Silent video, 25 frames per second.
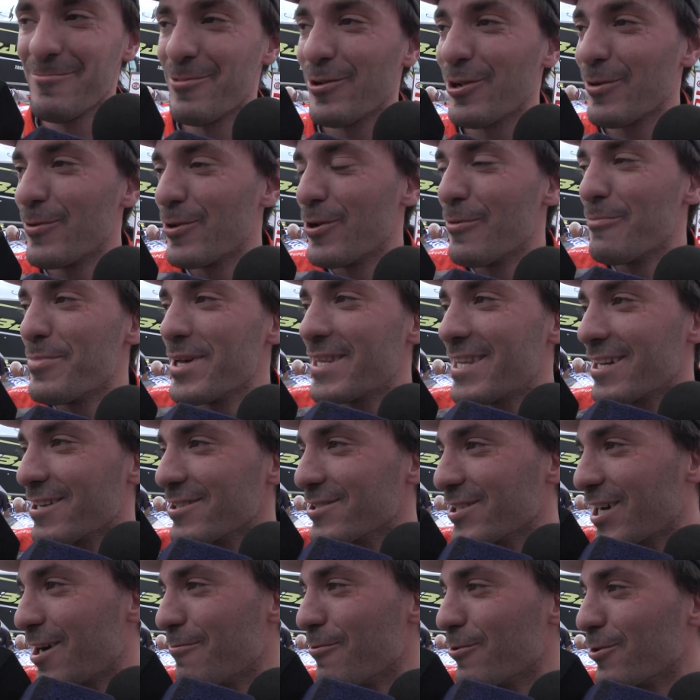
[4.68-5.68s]
por lo menos en pista
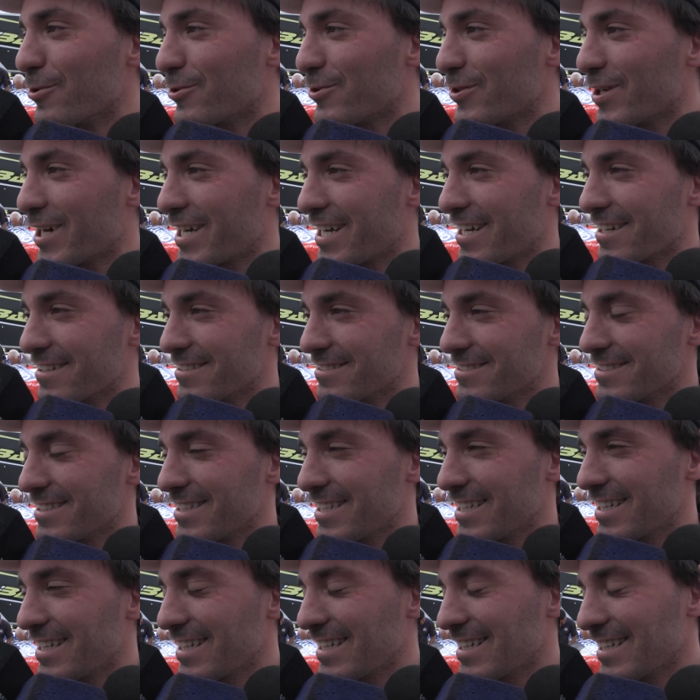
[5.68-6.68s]
nos sacamos luto de ganar.
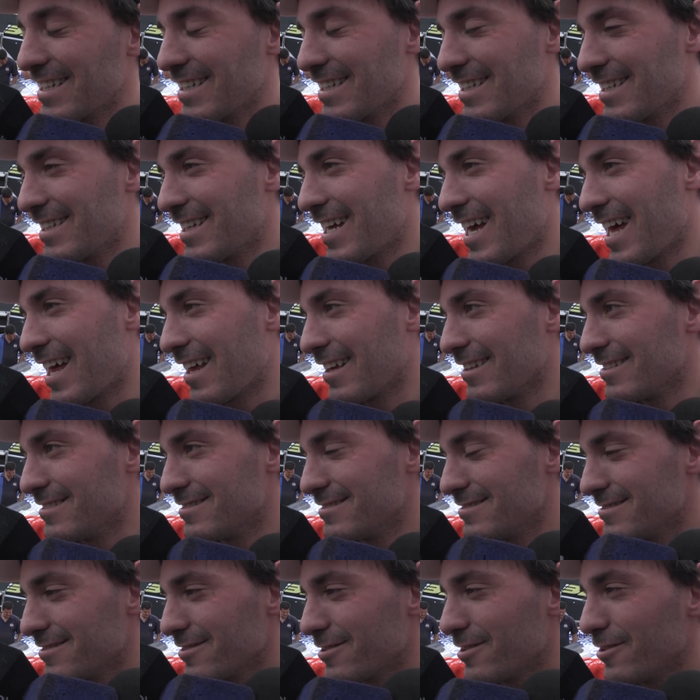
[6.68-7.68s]
Eh, nada,
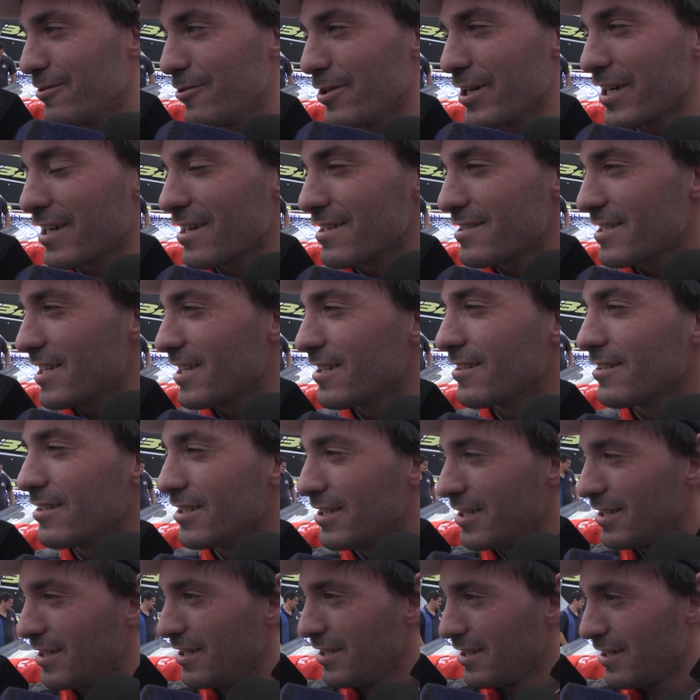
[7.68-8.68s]
lo dije recién
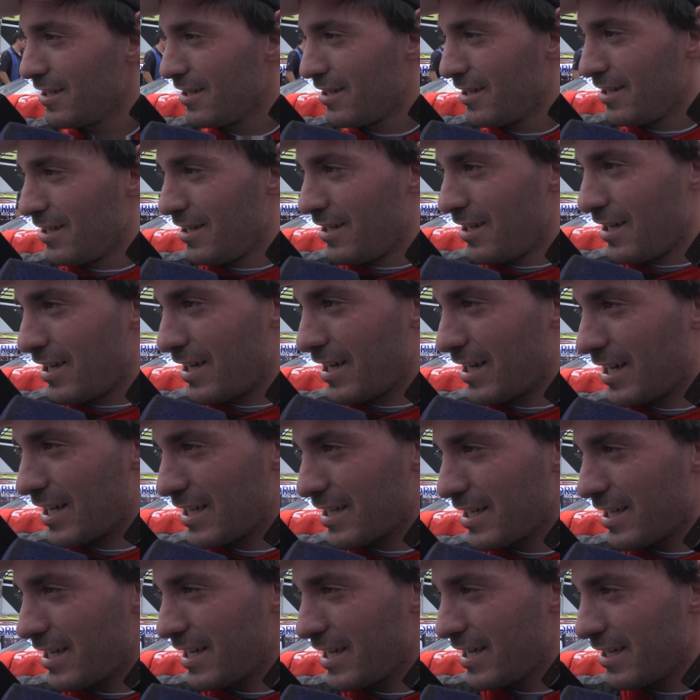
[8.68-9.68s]
en la
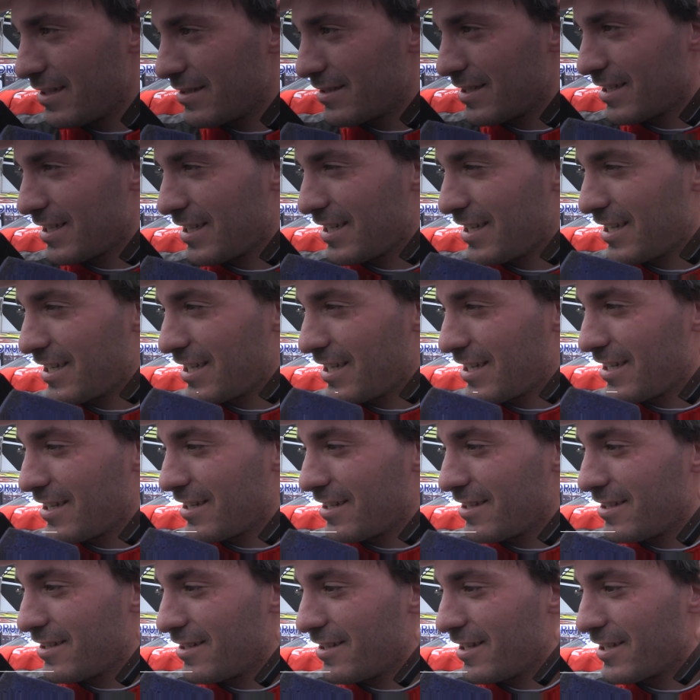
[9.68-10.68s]

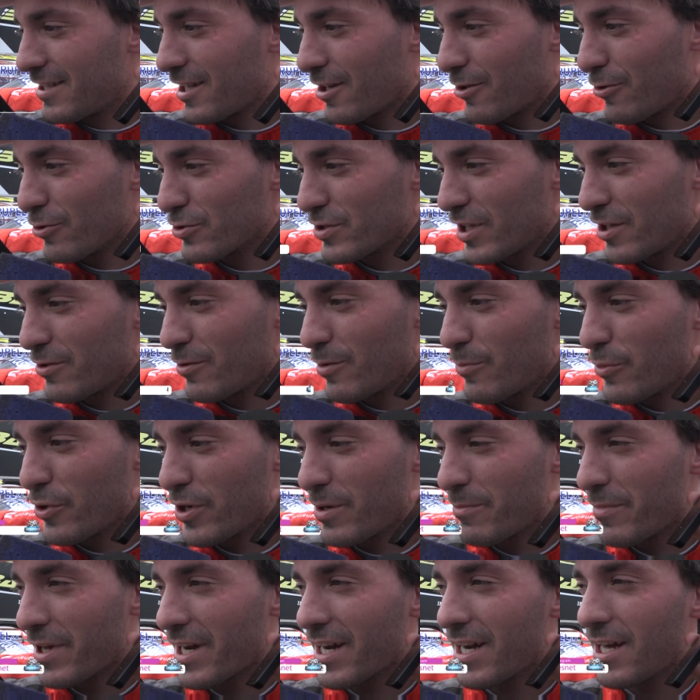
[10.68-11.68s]
tele, estas cosas no me
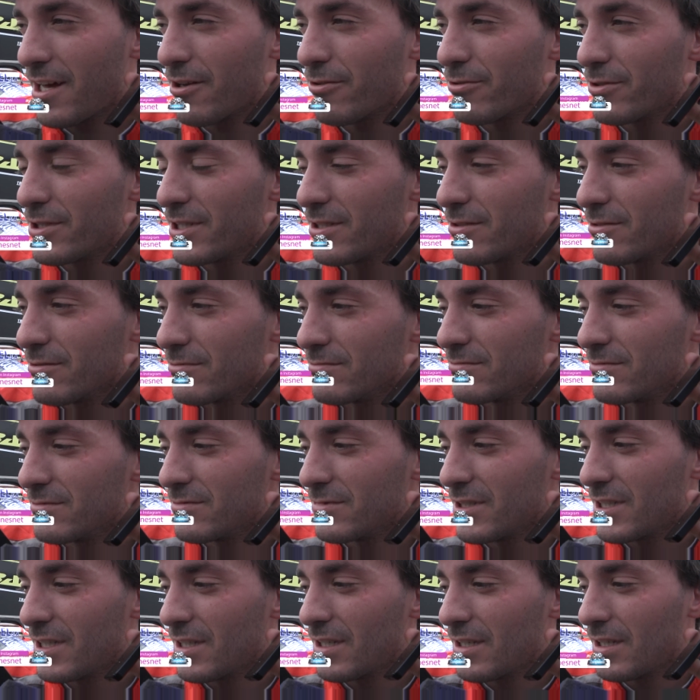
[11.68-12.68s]
ponen para nada contento.
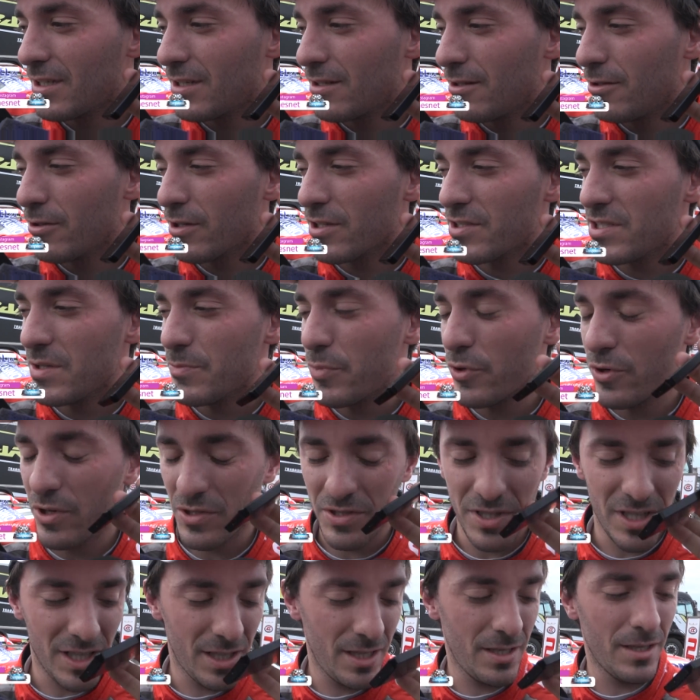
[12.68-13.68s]
lo que sí puedo
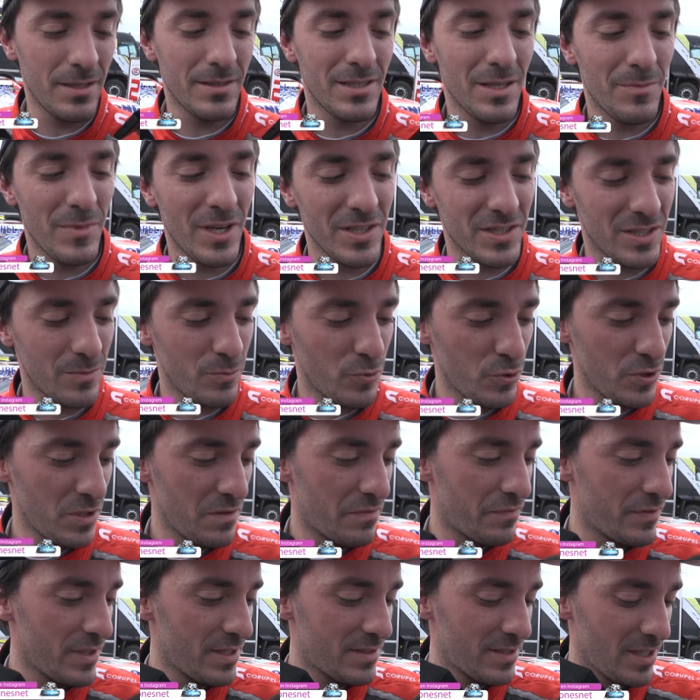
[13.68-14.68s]
decir que se me hace muy
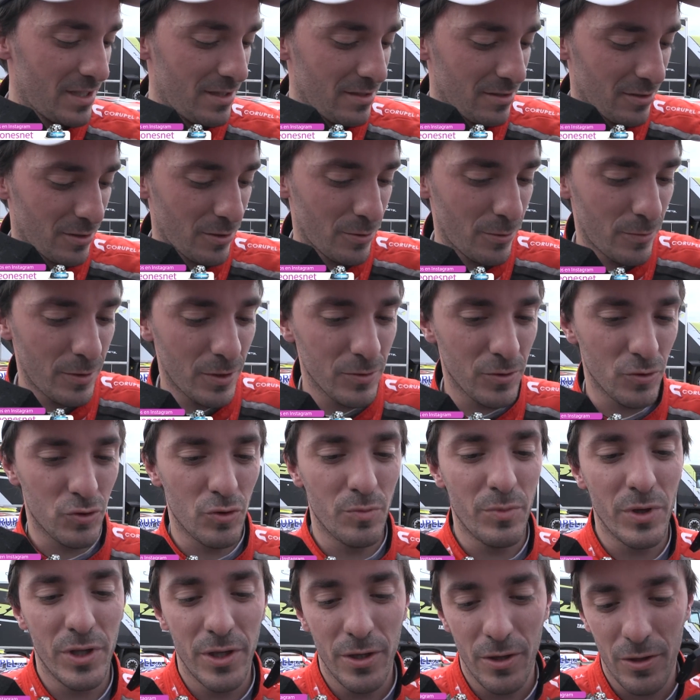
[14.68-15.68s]
difícil con un auto
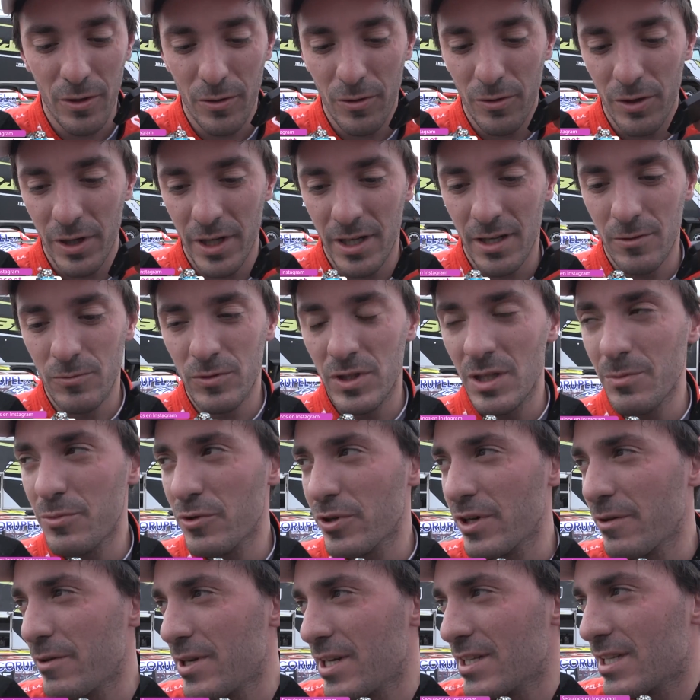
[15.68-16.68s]
superior correr a un
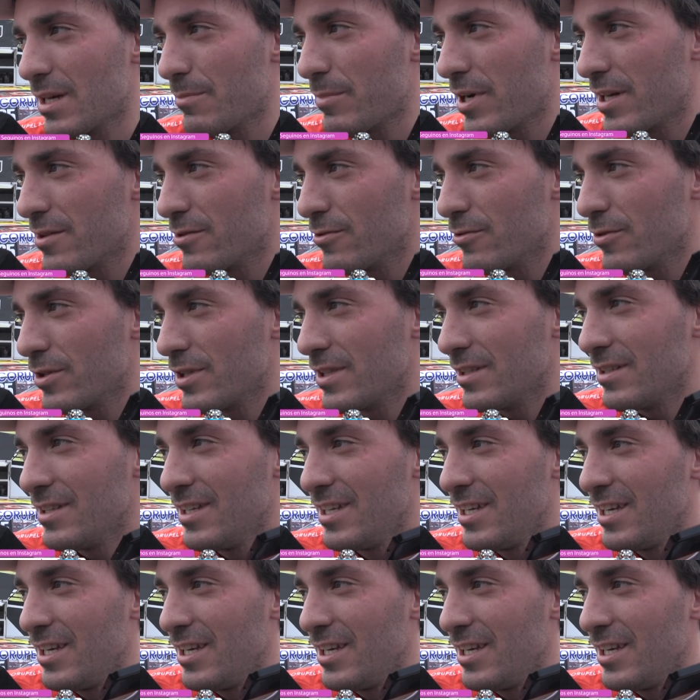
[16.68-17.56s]
tipo que viene tapando y,